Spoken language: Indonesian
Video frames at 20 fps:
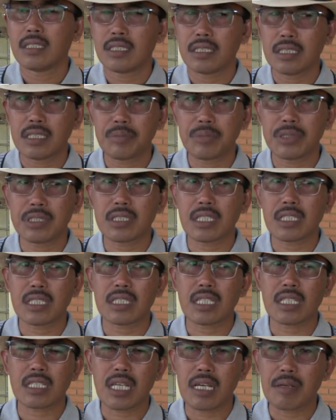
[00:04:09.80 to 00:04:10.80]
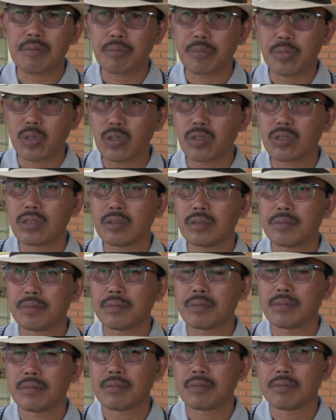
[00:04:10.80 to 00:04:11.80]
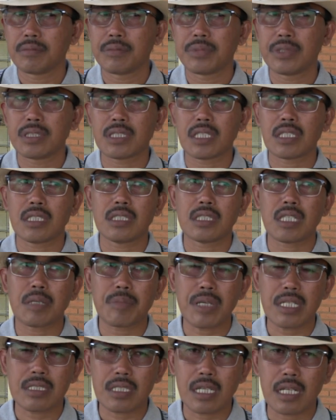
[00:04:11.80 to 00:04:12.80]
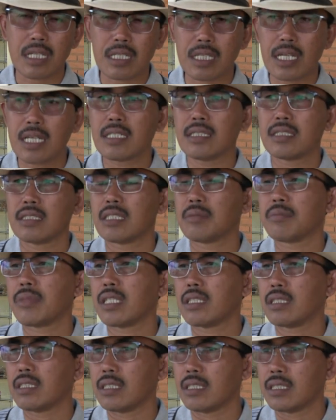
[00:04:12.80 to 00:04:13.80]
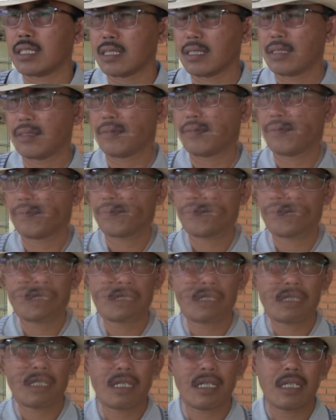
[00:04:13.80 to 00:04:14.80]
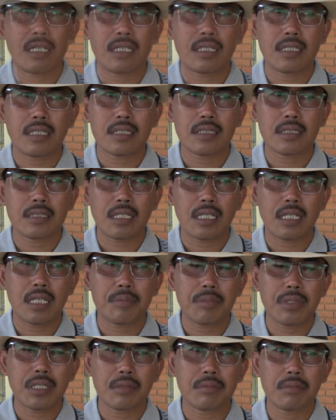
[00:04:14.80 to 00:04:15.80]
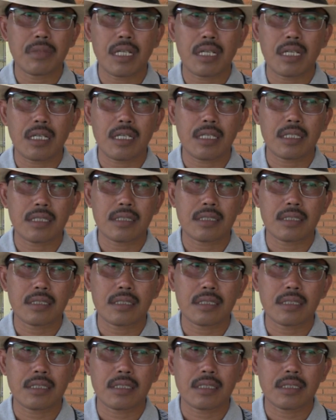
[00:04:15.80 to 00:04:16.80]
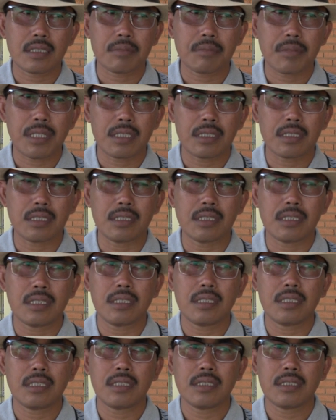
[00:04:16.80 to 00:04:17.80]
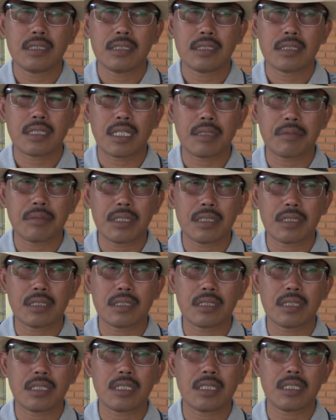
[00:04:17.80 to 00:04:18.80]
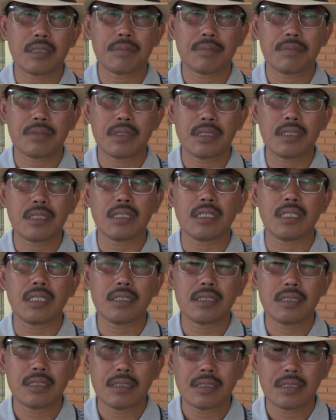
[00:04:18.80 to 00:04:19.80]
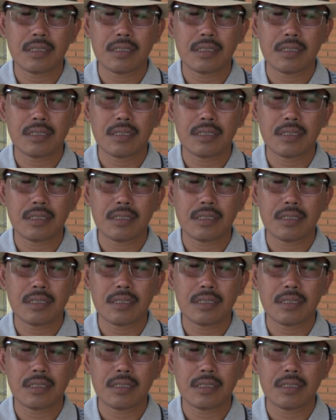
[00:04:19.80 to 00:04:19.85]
ini bisa kita tampung, bisa kita pasarkan di tempat ini dengan rencana pengembangan uh, tempat ini kami tetap ingin